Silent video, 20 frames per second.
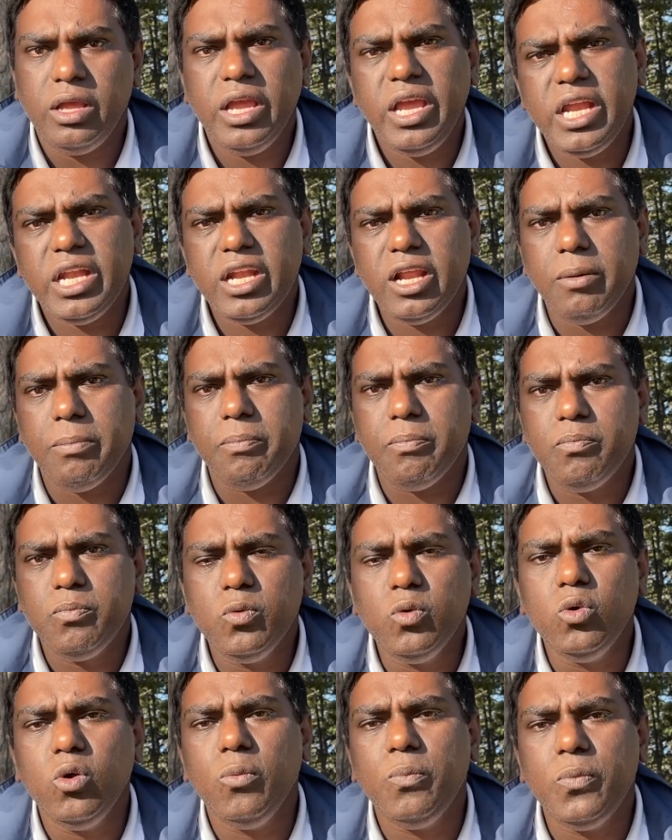এটা
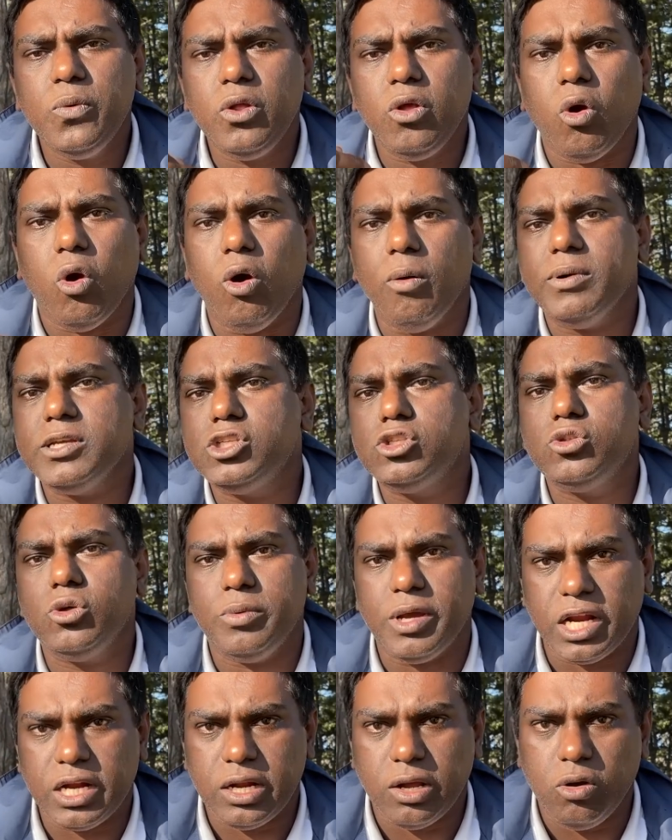পুরোপুরি অবাস্তব
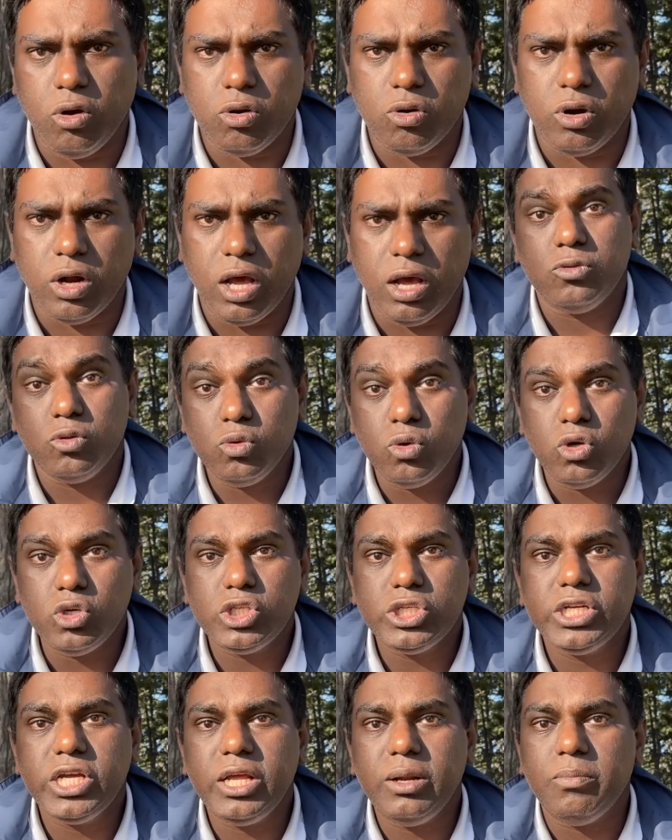একটা ঘটনা
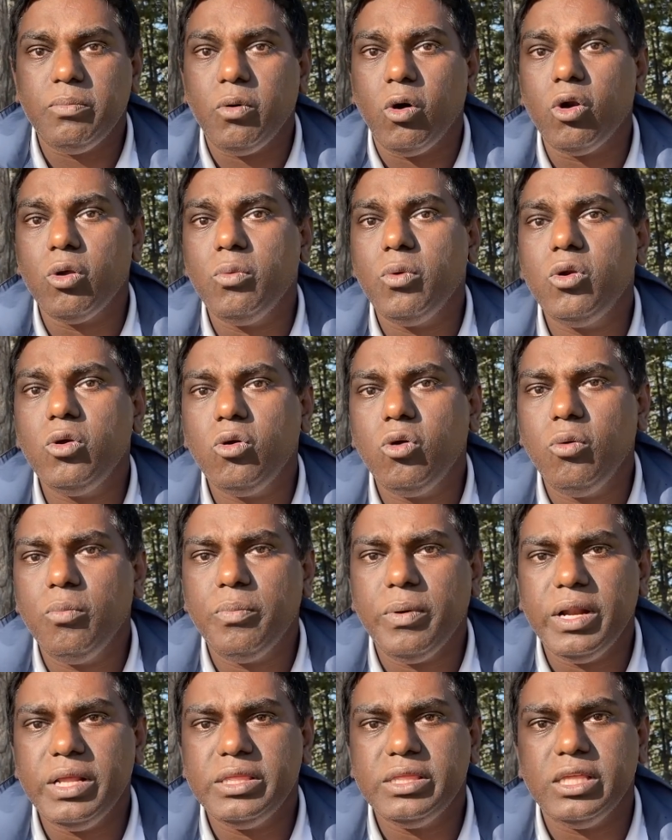তুরস্কের বড় বড়
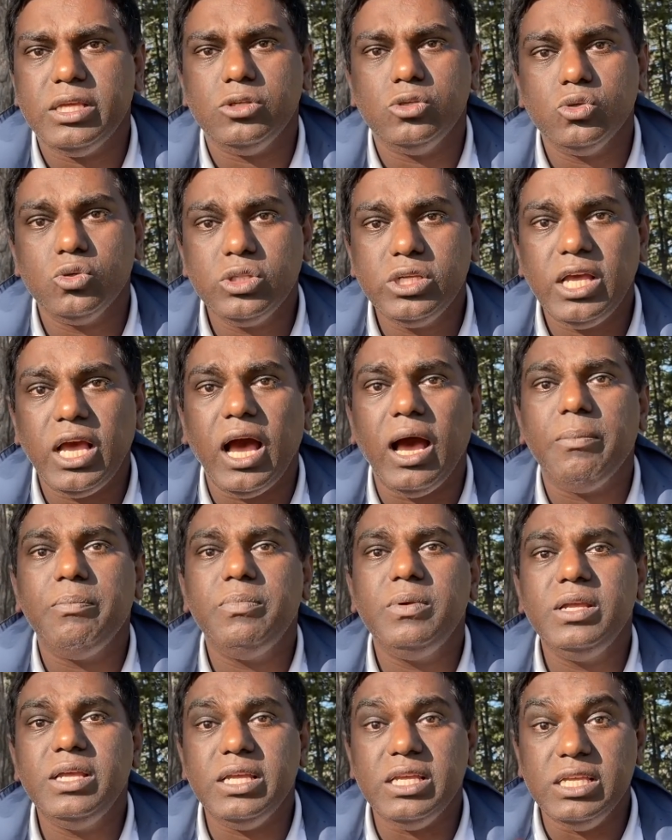কোম্পানিতে যদি
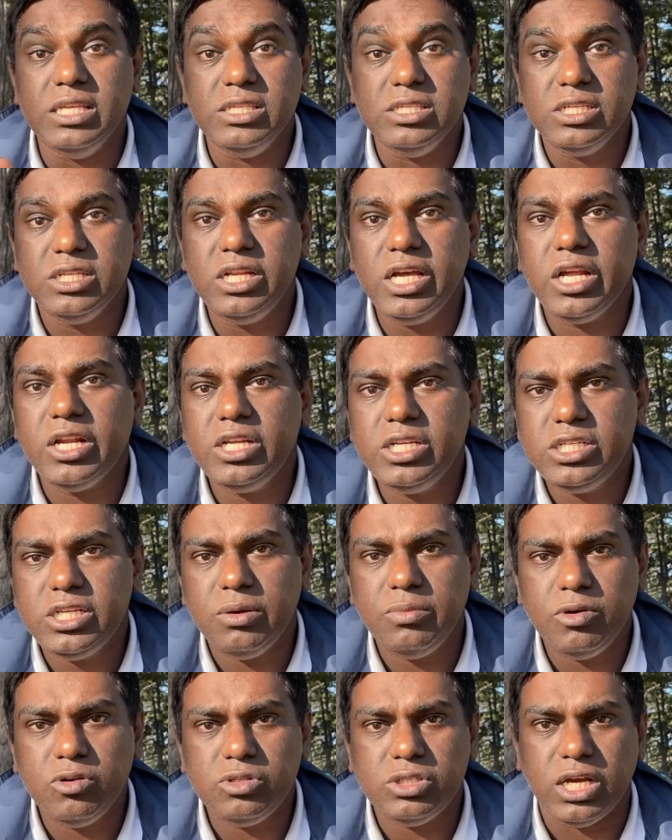আপনি ইঞ্জিনিয়ার
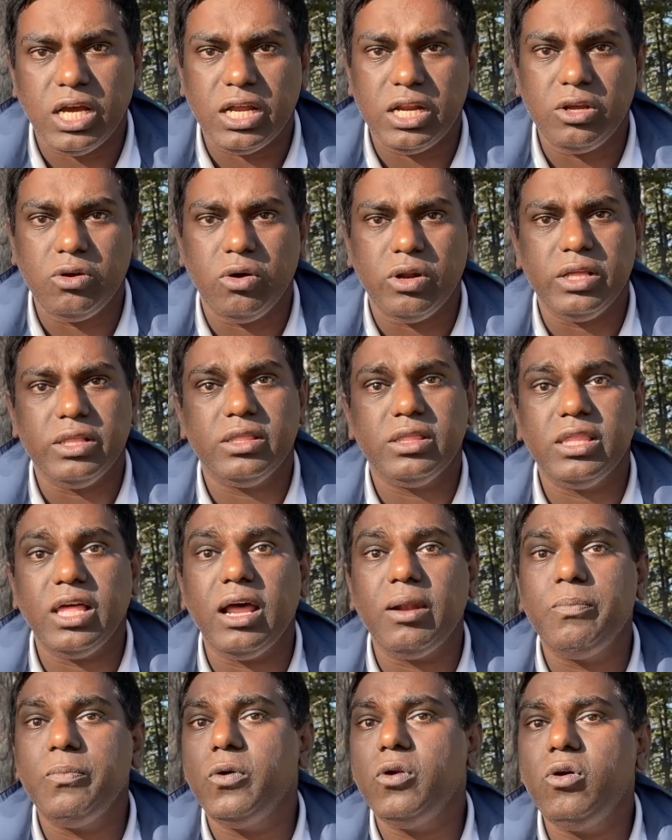হিসেবেও চাকরি করেন
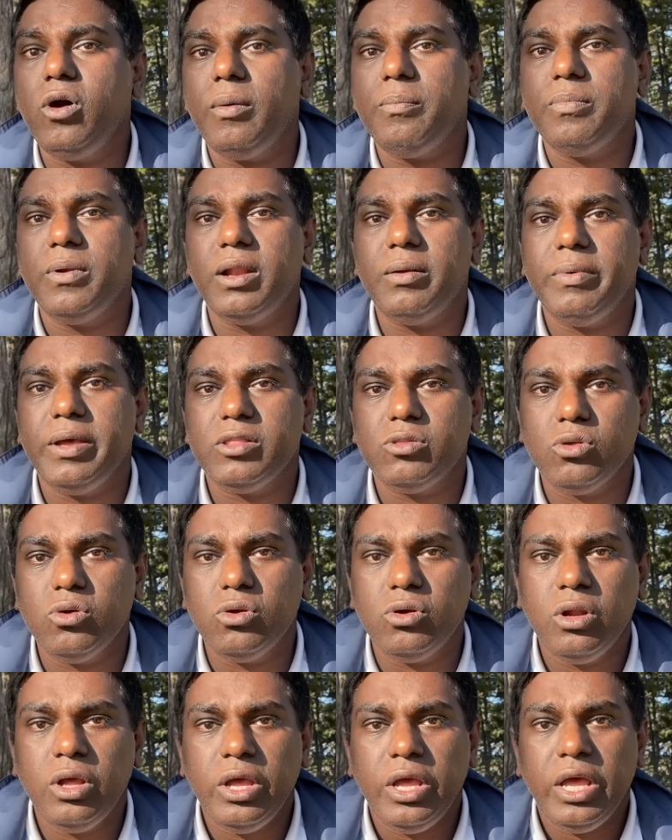তারপরেও আপনার বেতন
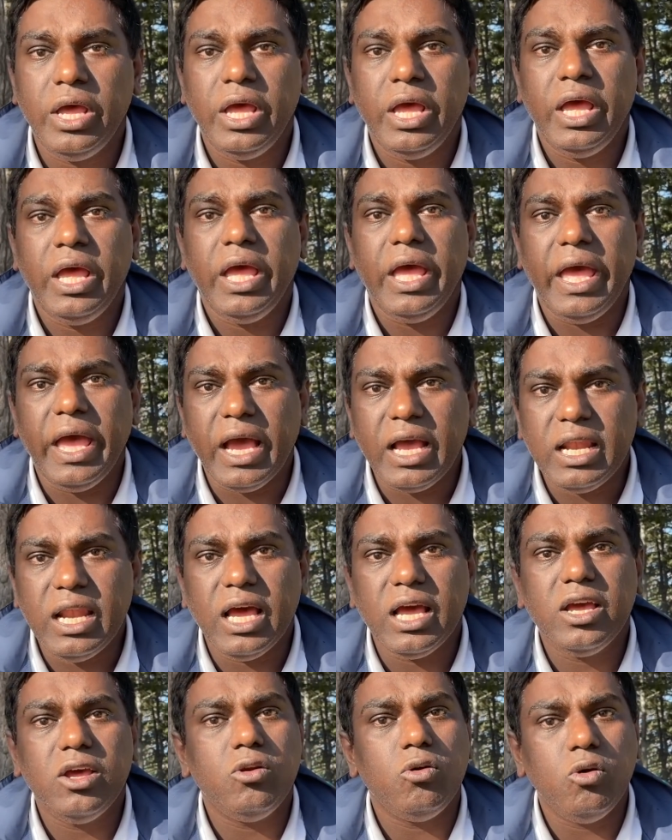এক
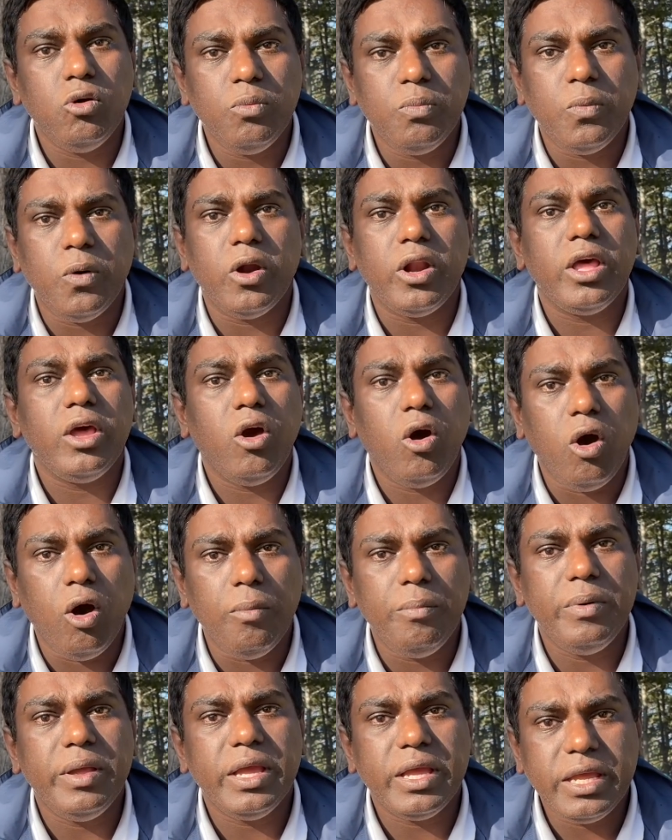লাখের উপরে
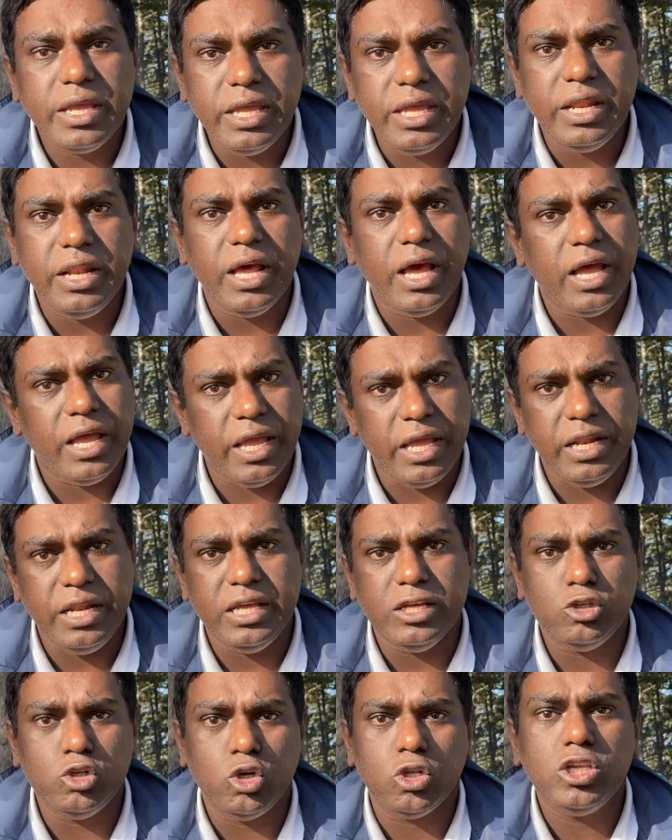হবে কি না এ
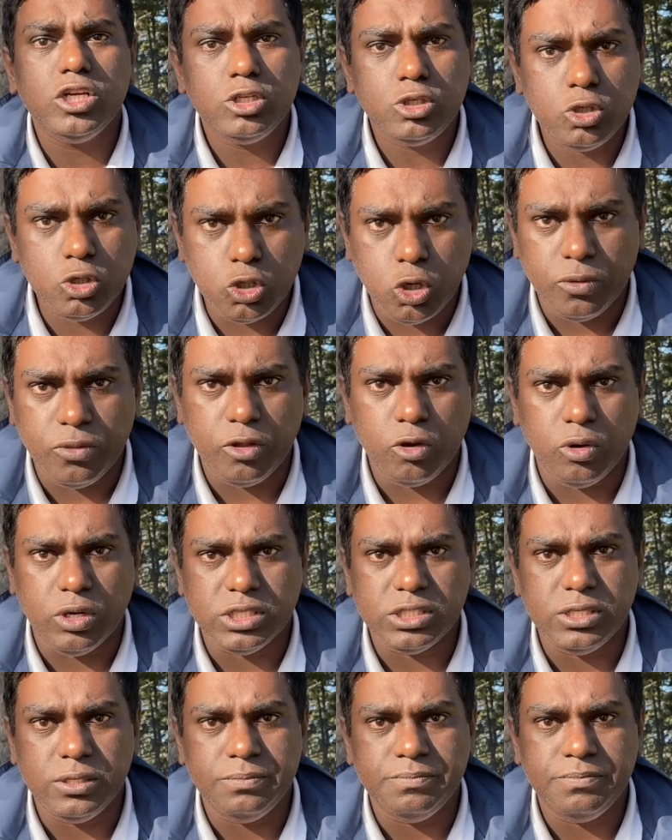নিয়ে যথেষ্ট সন্দেহ
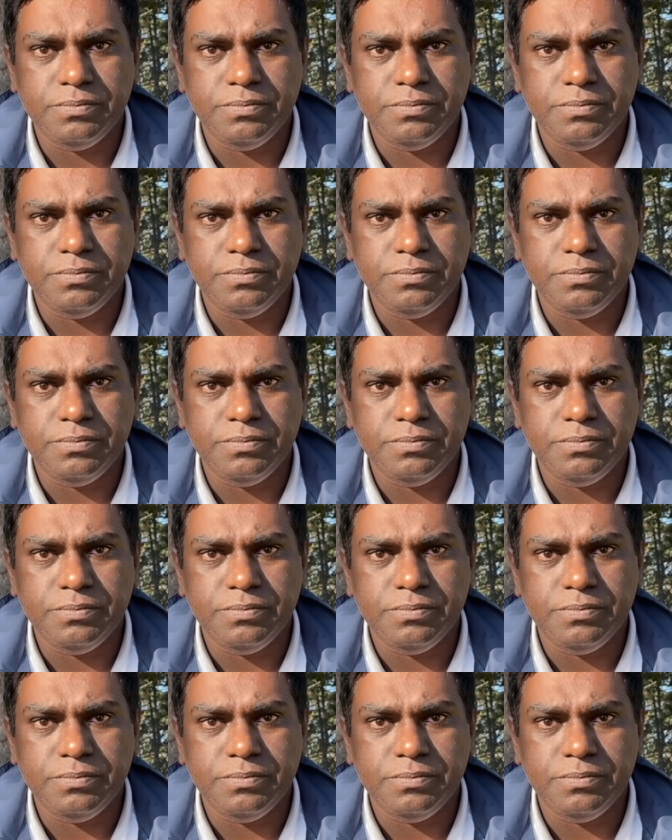আছে